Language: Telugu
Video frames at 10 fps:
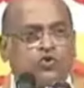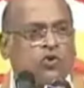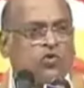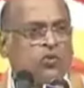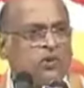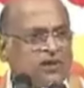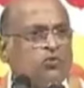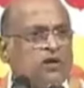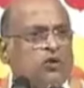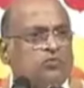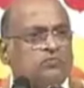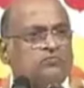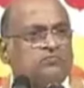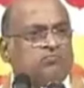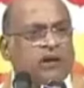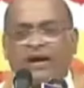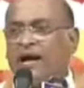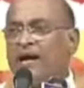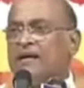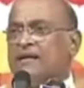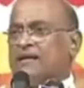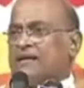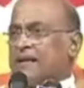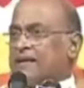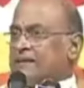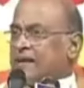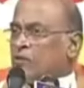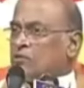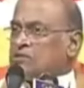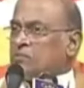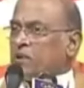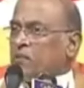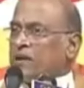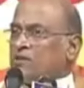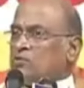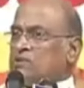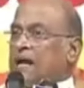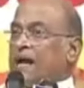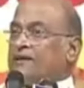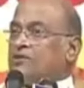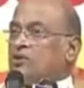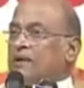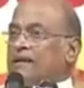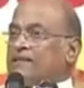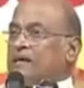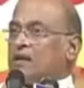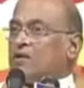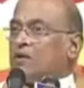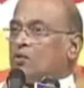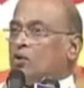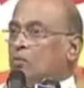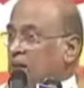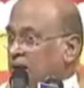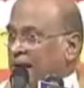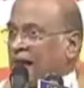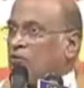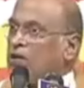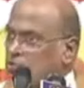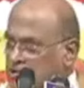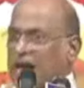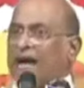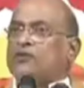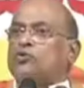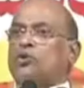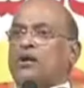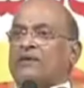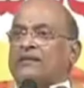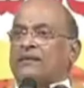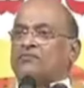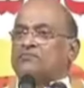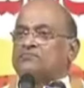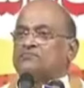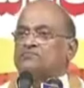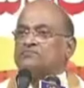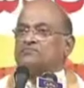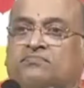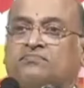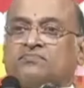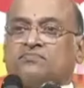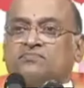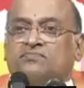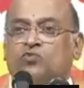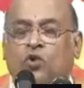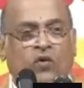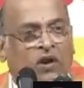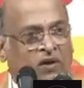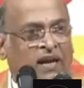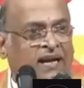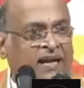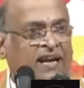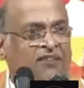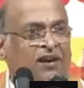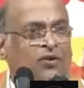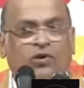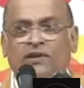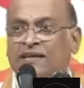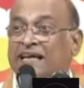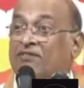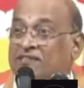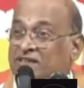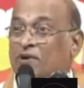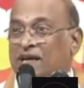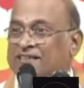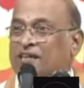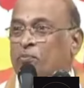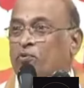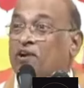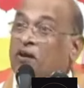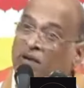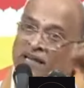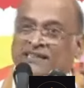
ఓ చోట ఉండమంటే ఉండడు పైగా ఏదైనా కొంచెం ప్రమాదం ఉందని ఆ గదిలోకి వెళ్ళొద్దాను అనుకో మనం లేకుండా చూసి ఆ గదిలోకే వెళతాను ఒకవేళ వాడు ఎక్కడికైనా వెళ్ళకూడదంటే ఆ విషయం వాడికి చెప్పకుండా